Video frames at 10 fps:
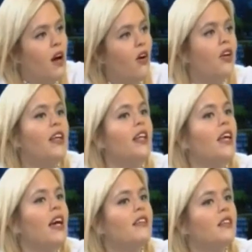Hoy en
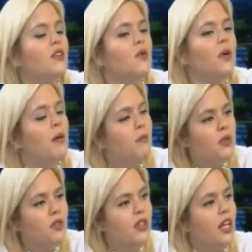día existe un gran
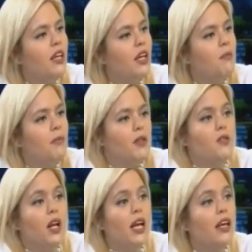porcentaje de
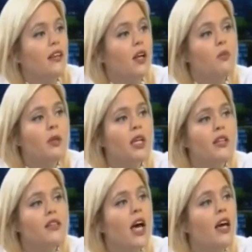personas que están
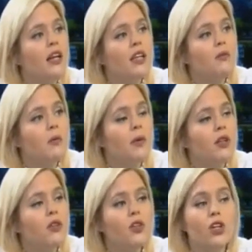hospitalizadas en este momento